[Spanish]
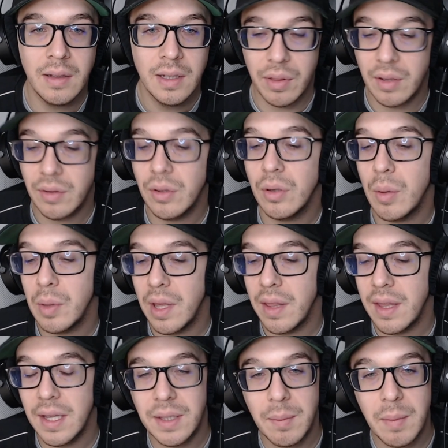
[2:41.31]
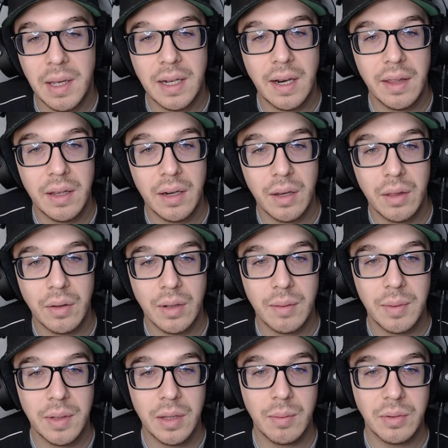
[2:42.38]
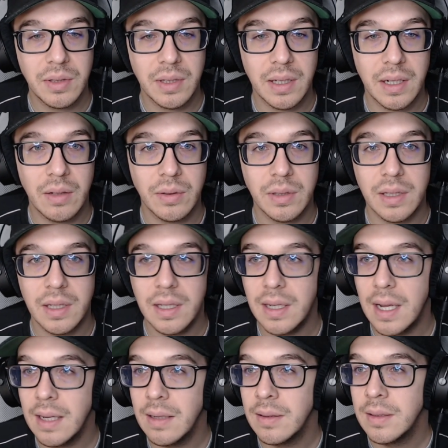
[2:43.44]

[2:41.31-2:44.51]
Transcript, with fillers: que por cierto os la voy a dejar también en la descripción del vídeo por si queréis conseguirla.